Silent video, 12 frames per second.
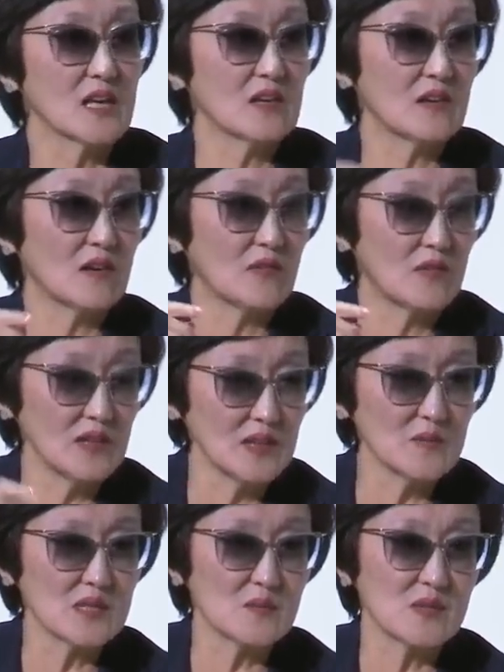И в
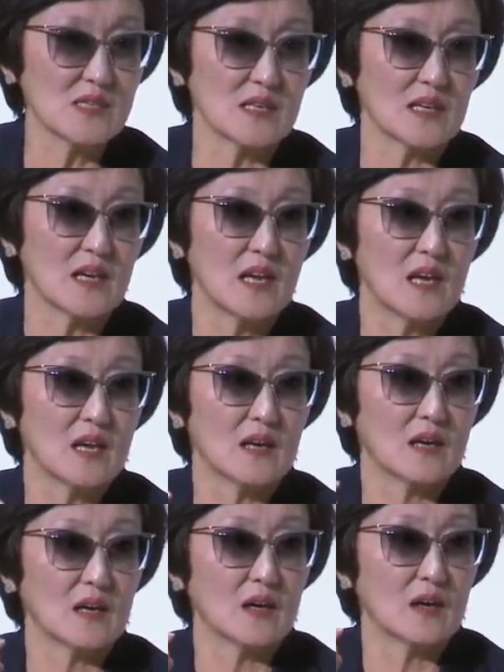этом смысле,
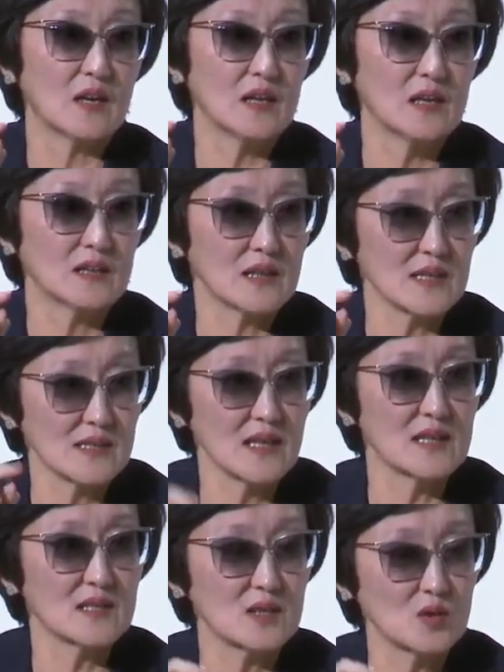э, и это
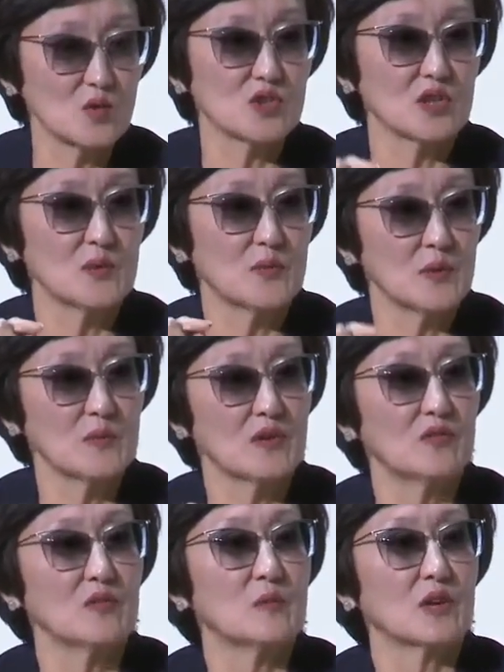касается тоже и
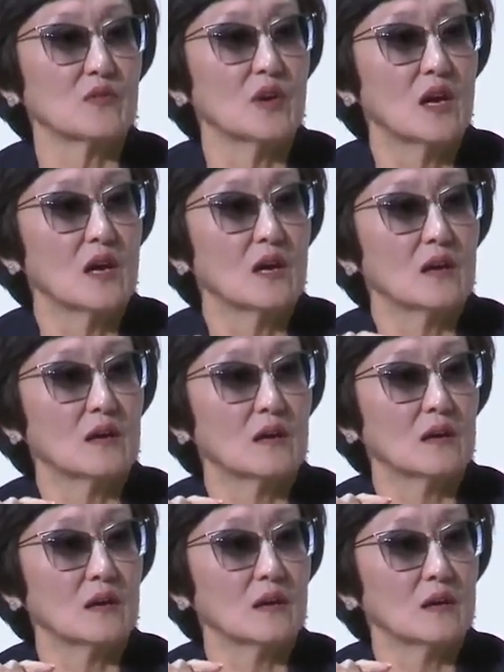прямых выборов,
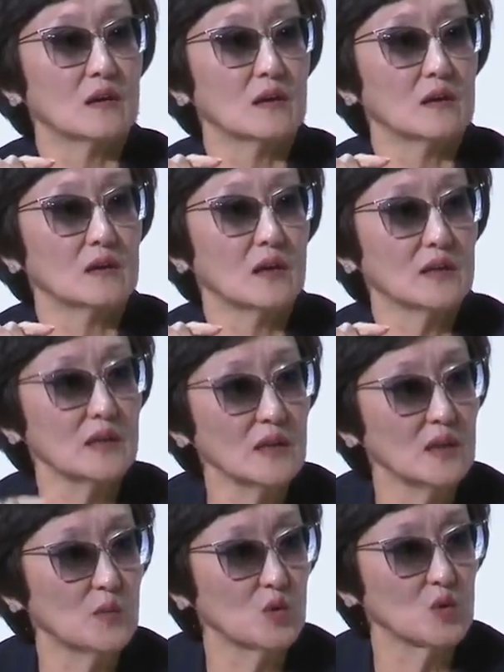э,
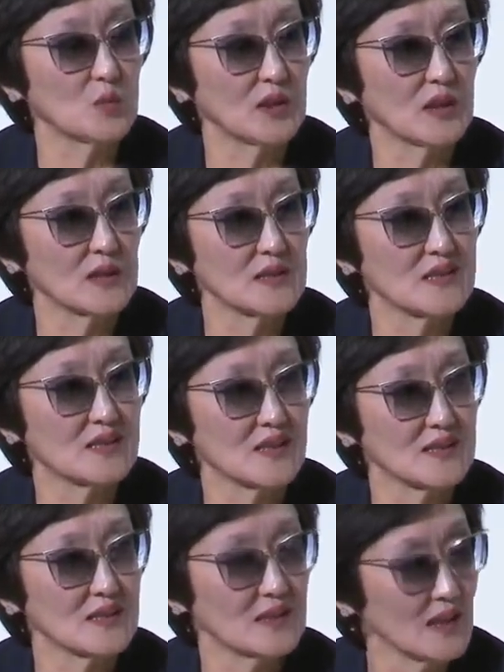какие будут приходить
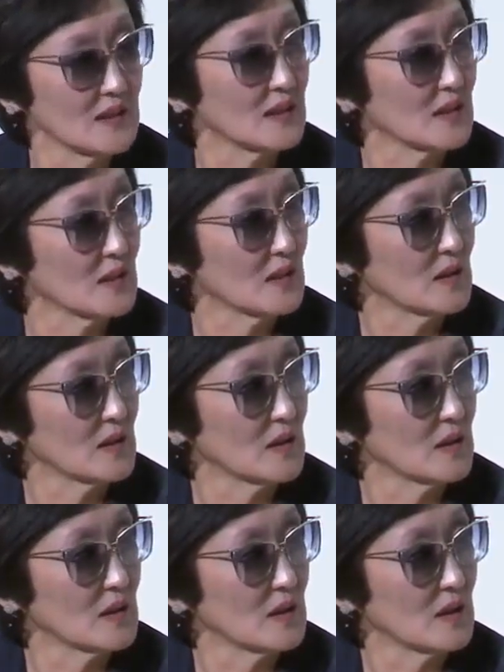кандидаты,
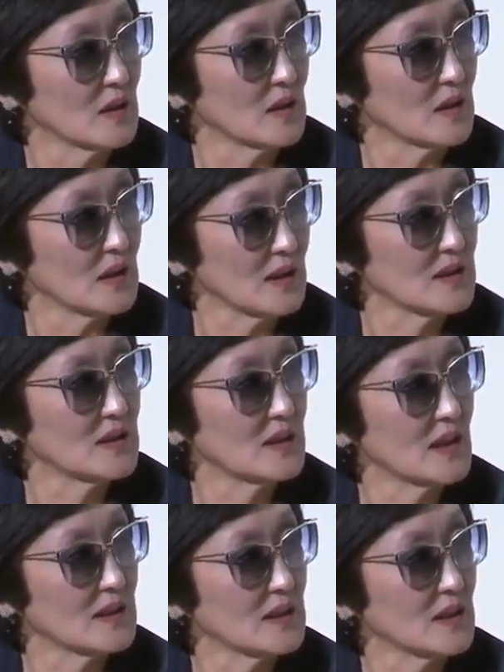
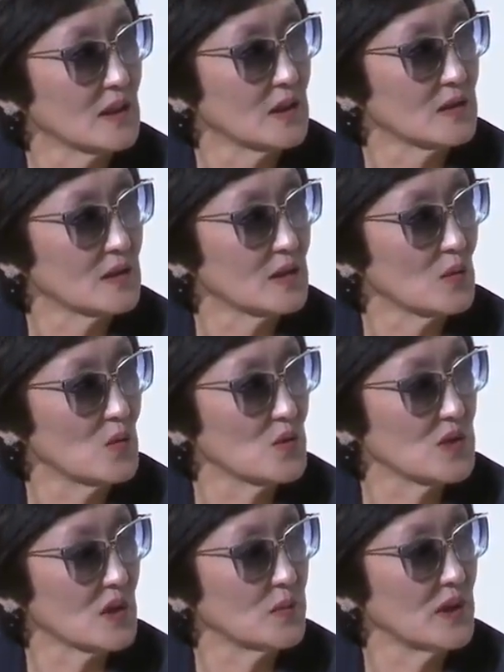кандидаты на
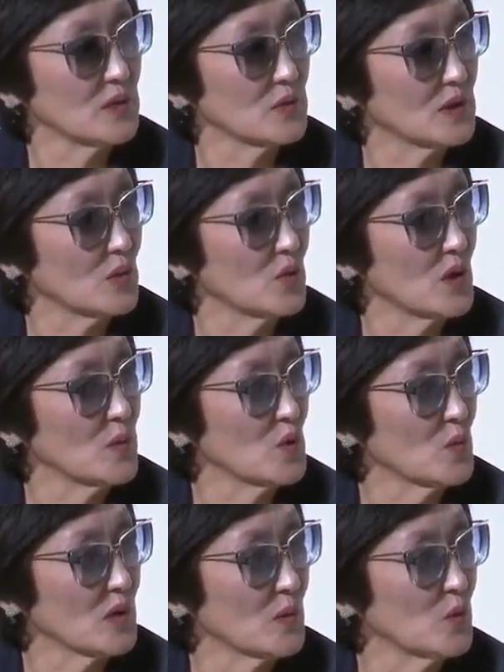такую зарплату, на такой
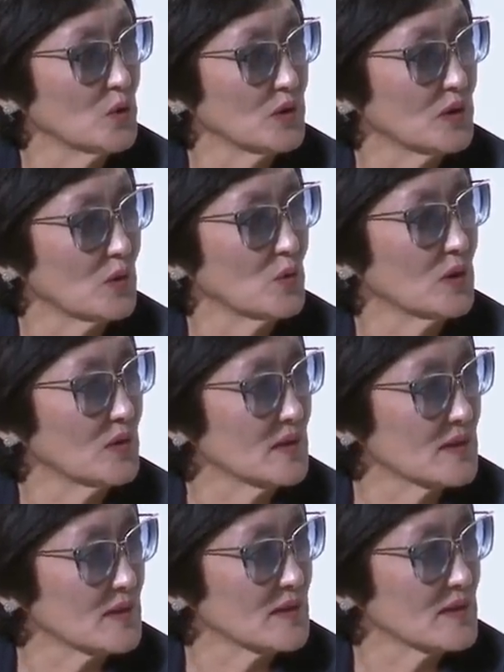объем работы, на такую
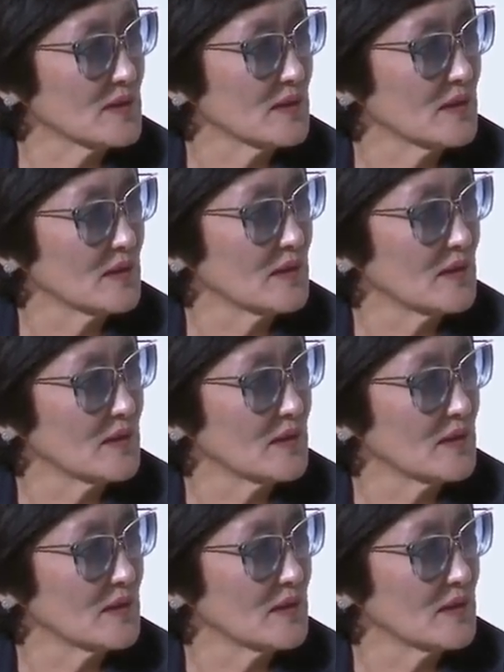ответственность?